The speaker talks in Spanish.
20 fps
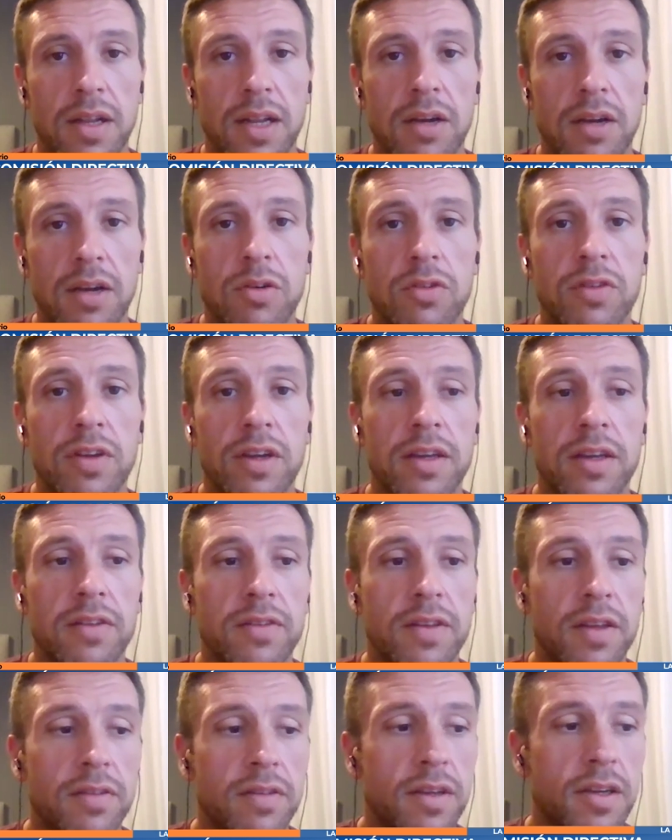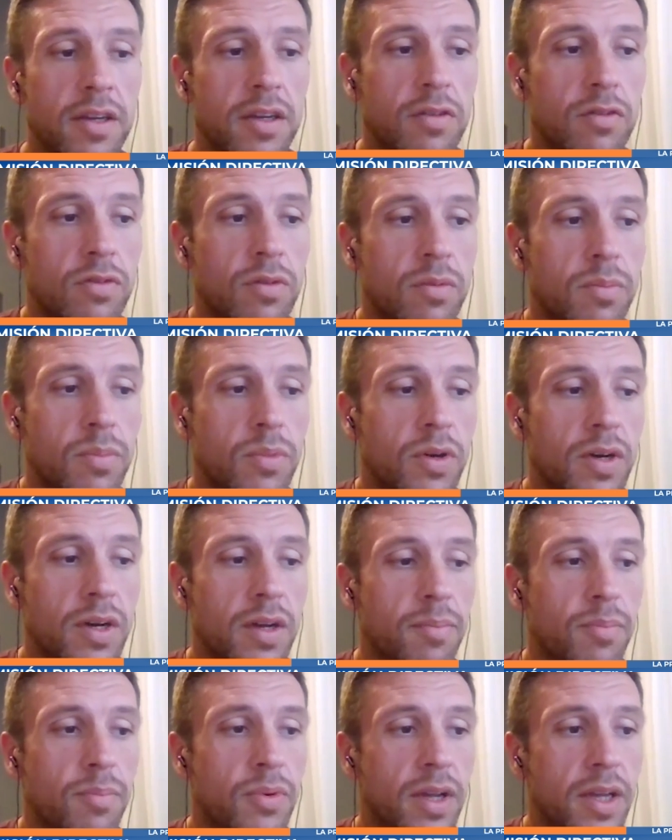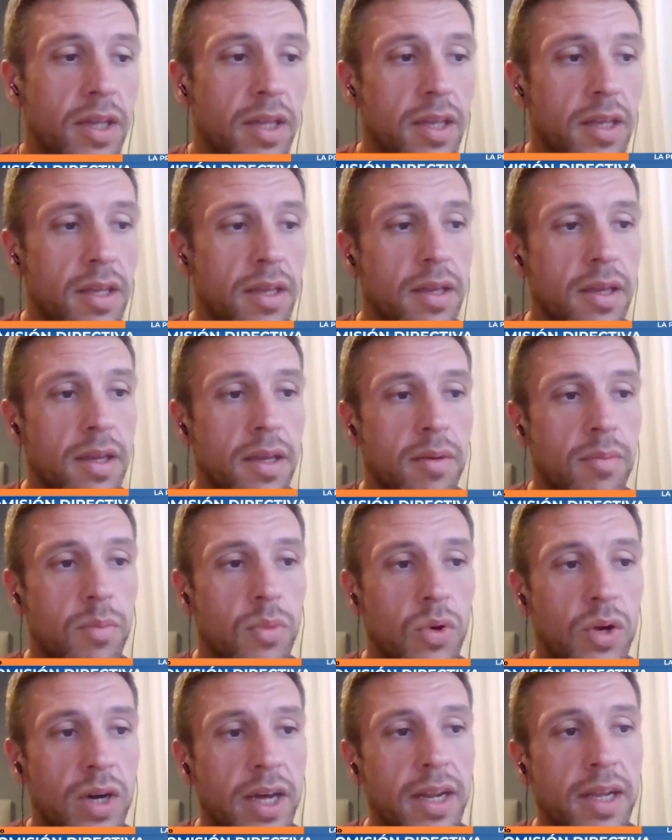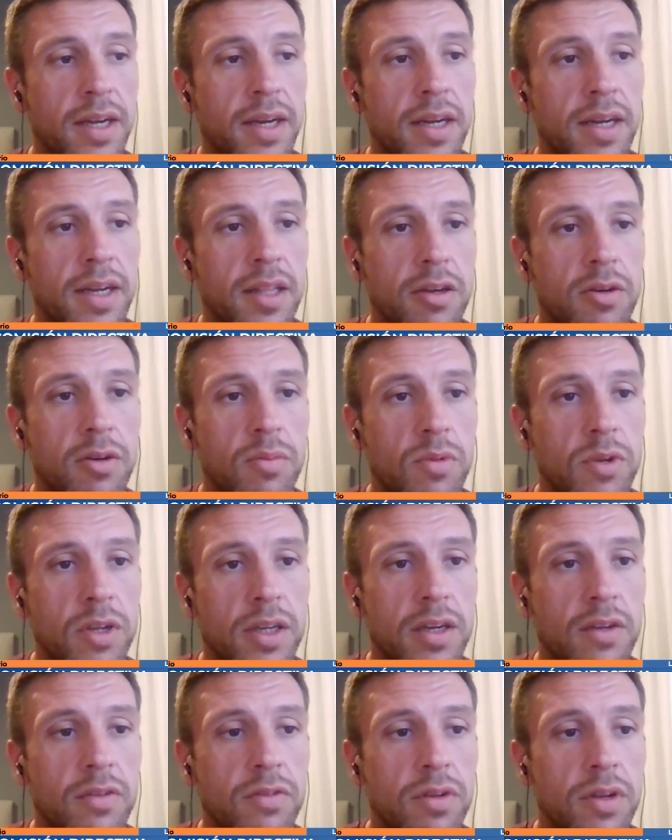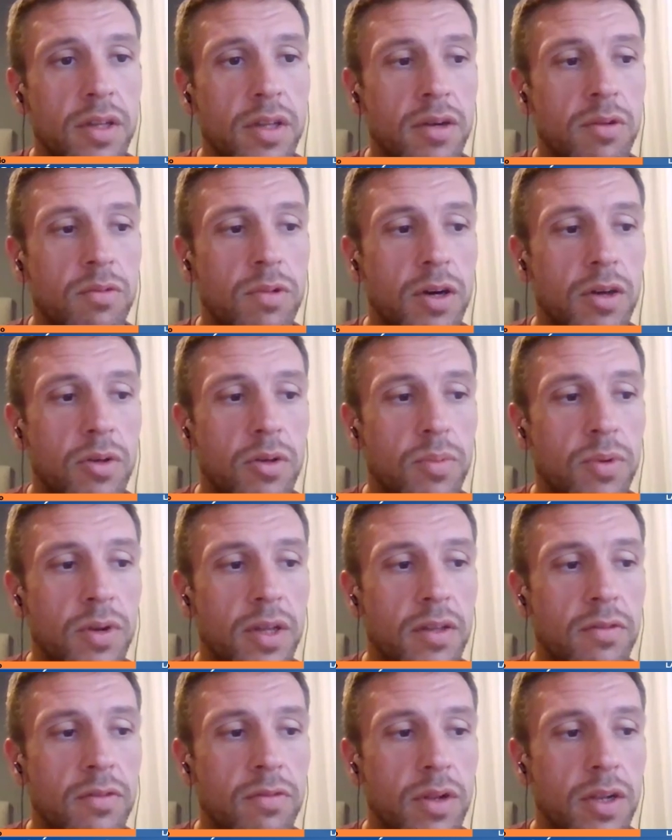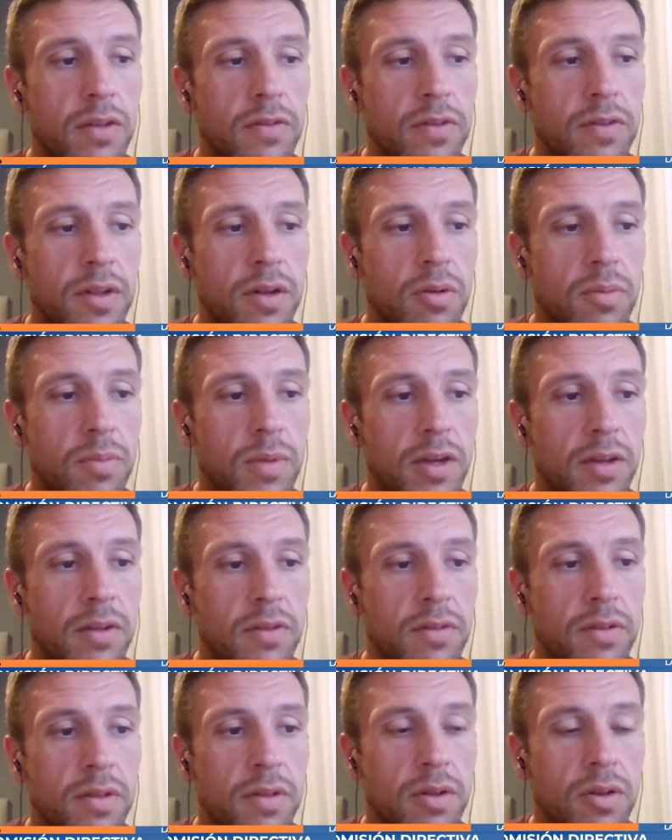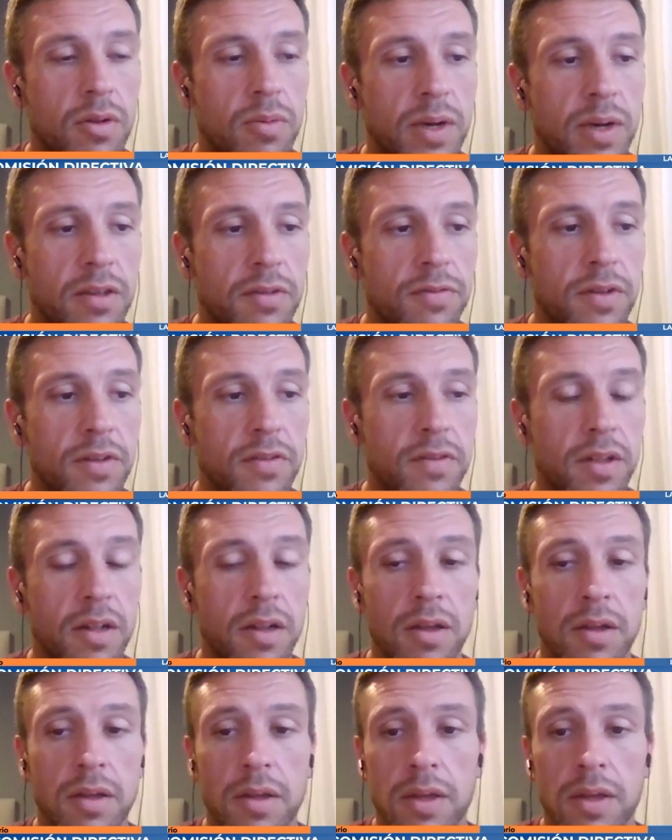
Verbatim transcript: las cosas que se hacen, que no son pocas. Por ahí buscar el canal de comunicación adecuado, por ahí suele ser lo más, lo más difícil.